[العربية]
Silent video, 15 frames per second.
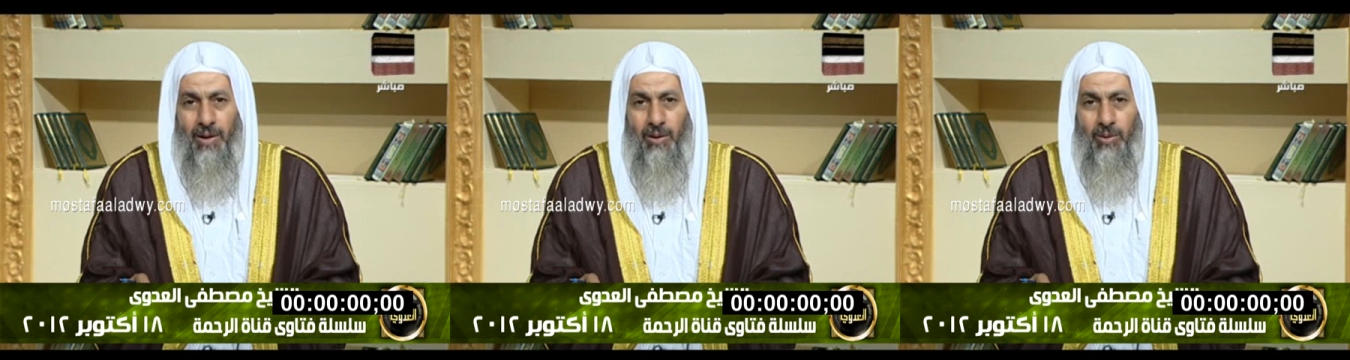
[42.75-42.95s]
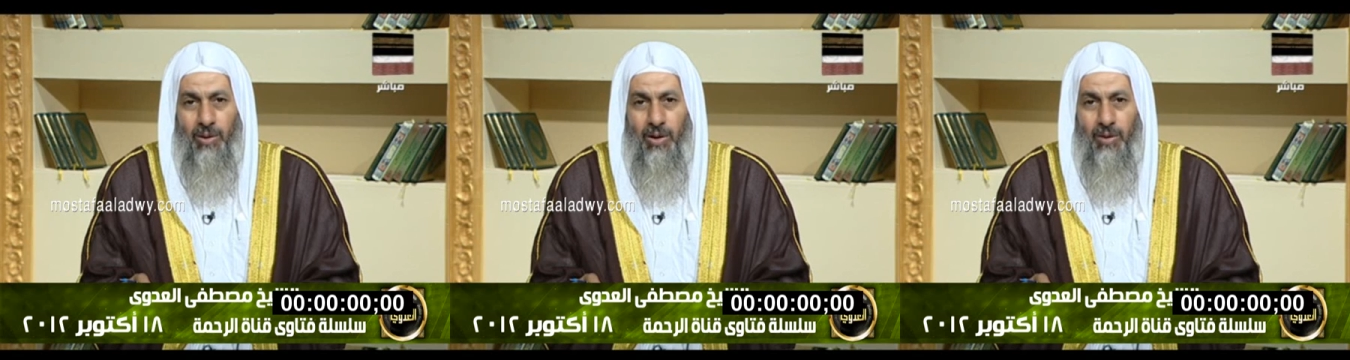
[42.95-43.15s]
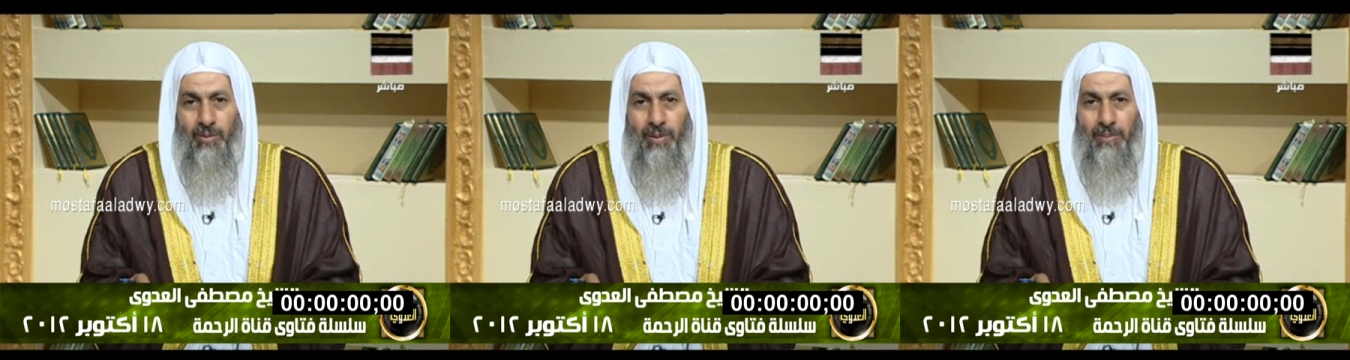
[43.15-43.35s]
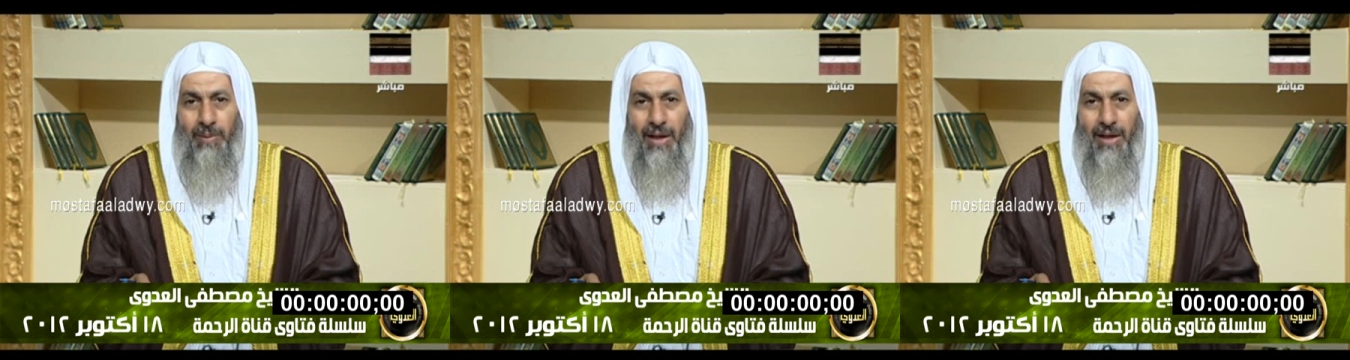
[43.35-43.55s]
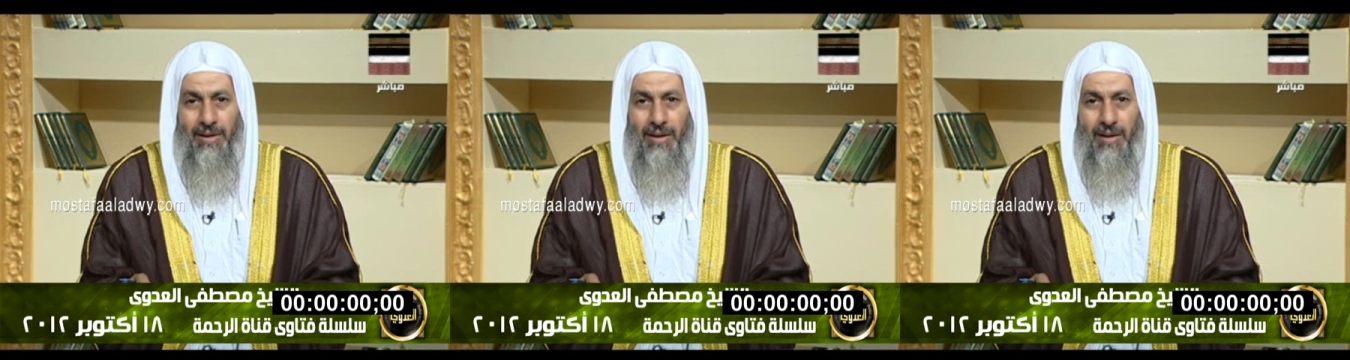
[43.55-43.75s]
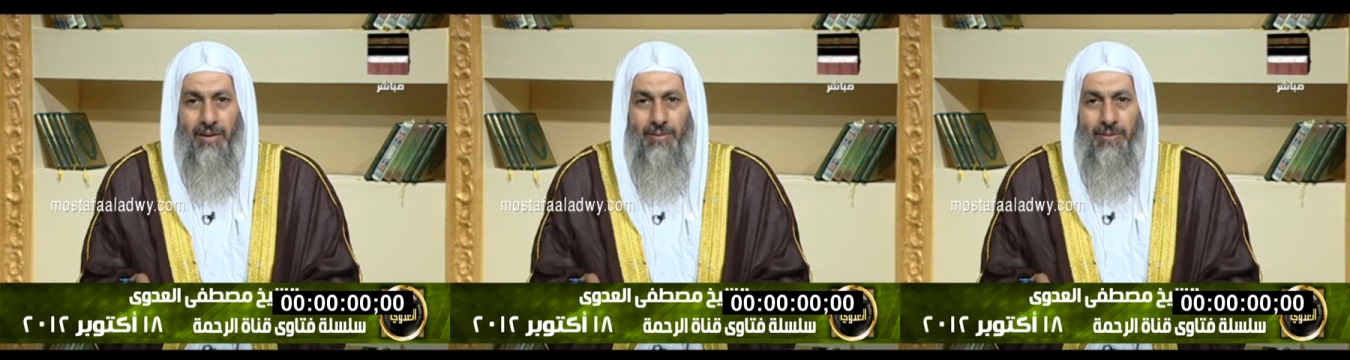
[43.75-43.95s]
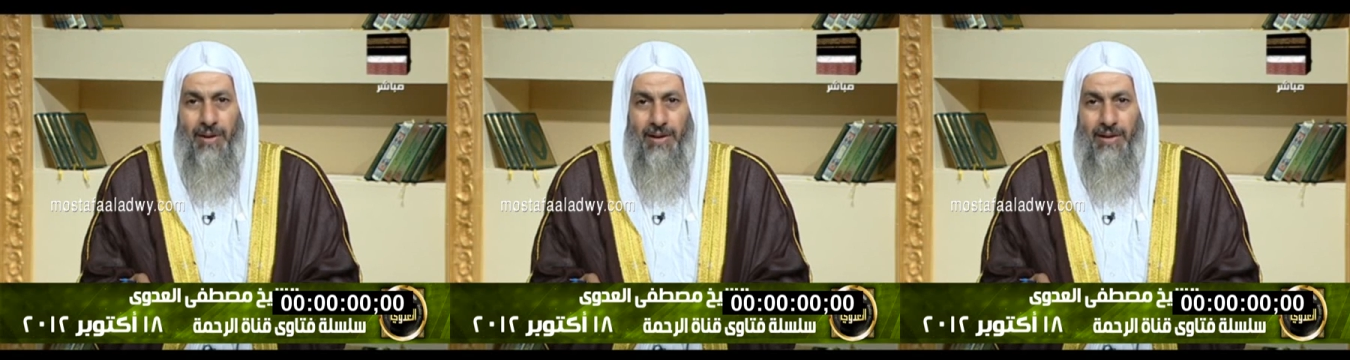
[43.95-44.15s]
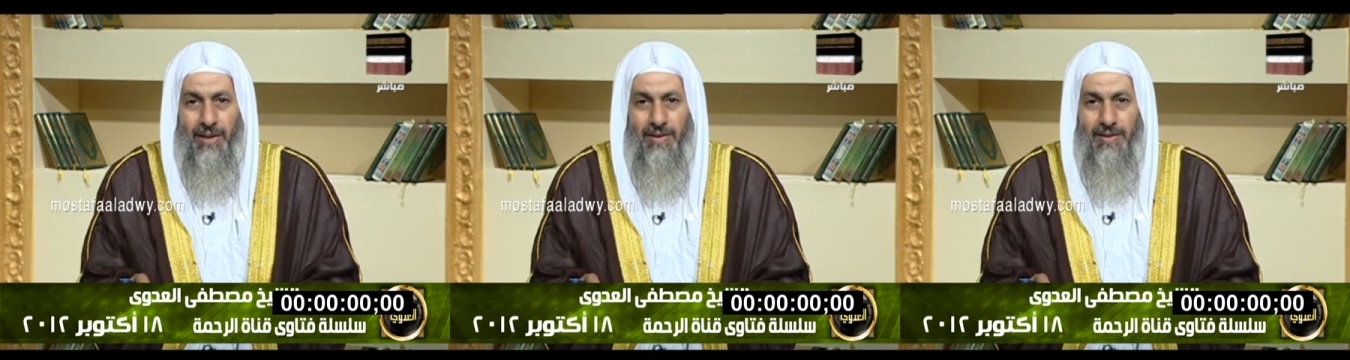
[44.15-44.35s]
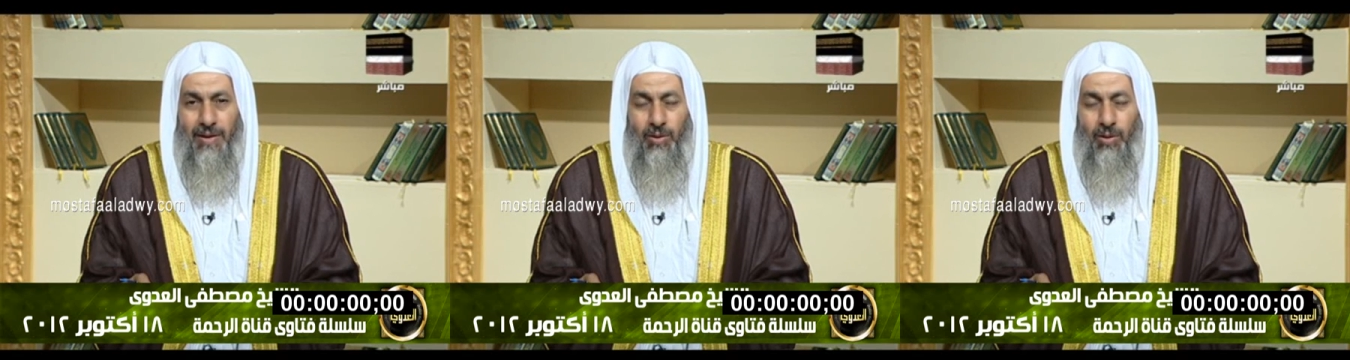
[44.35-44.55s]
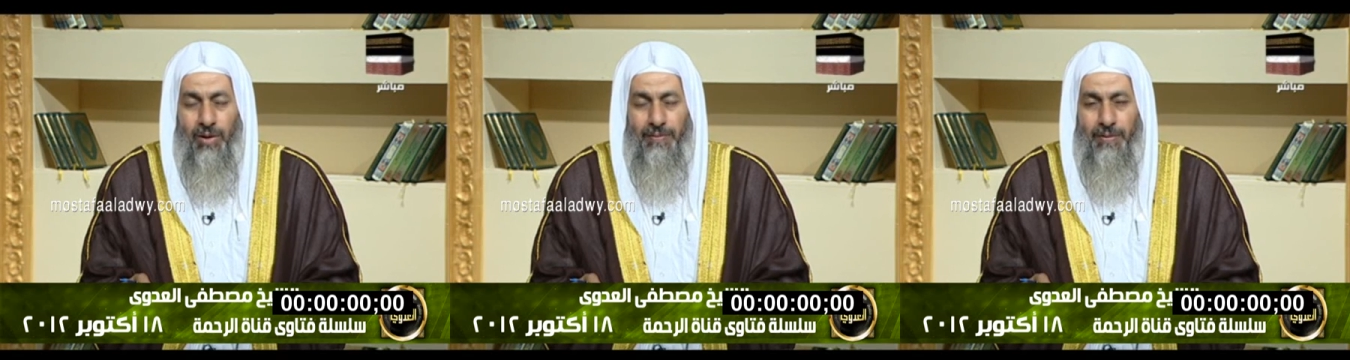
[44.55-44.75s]
أو يوما بعده فهذا
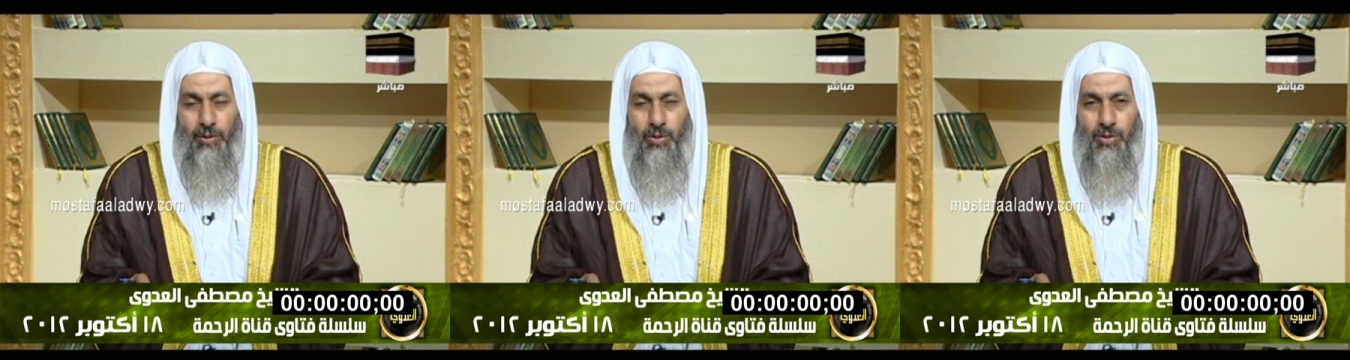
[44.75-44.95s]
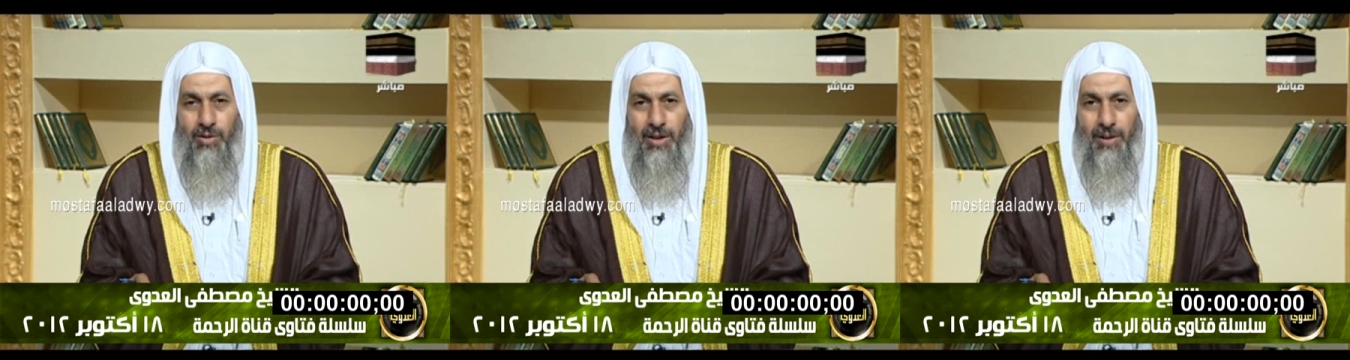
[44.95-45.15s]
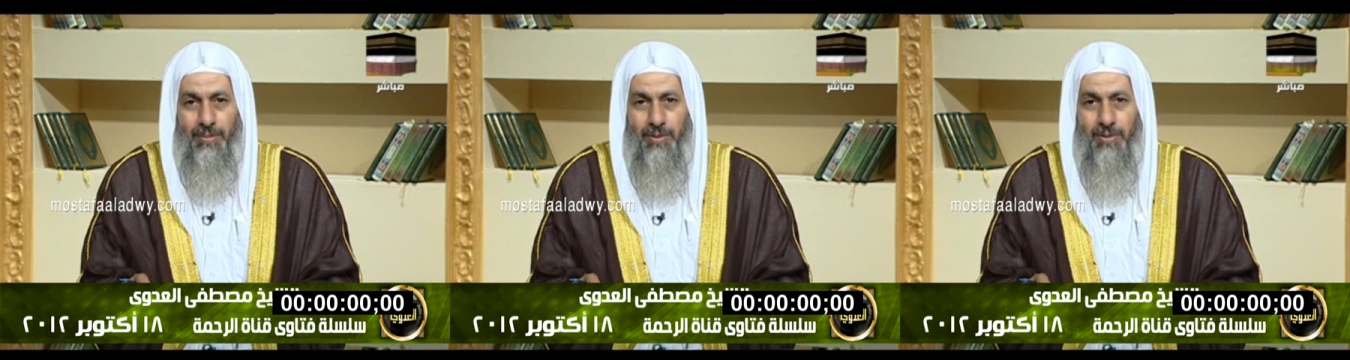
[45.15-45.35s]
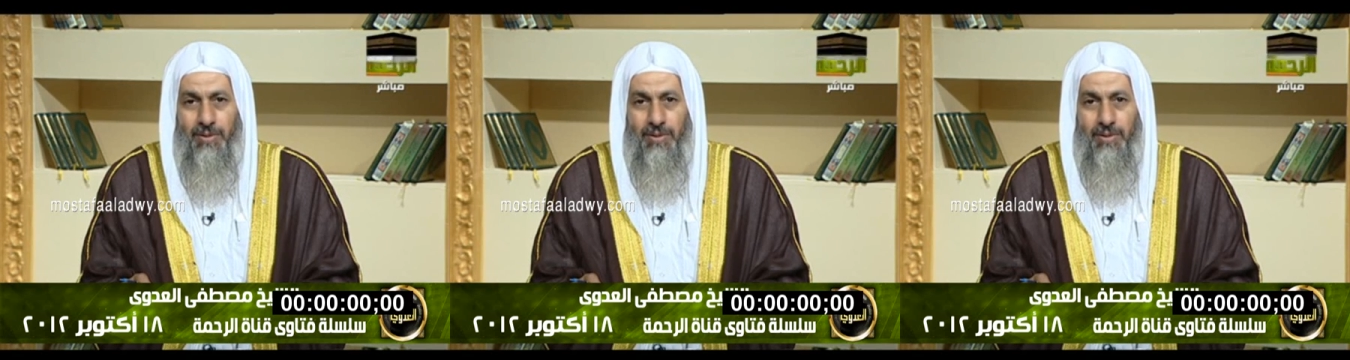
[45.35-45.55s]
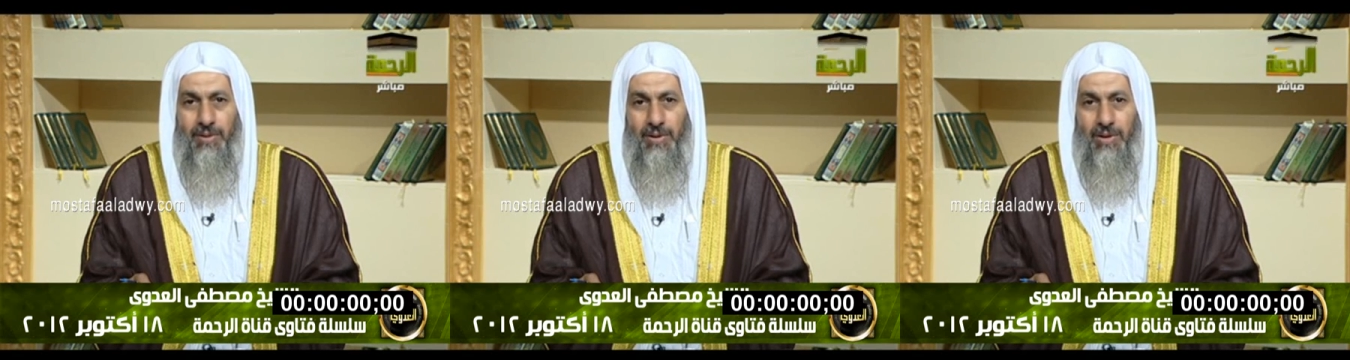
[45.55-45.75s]
سيوافق السبت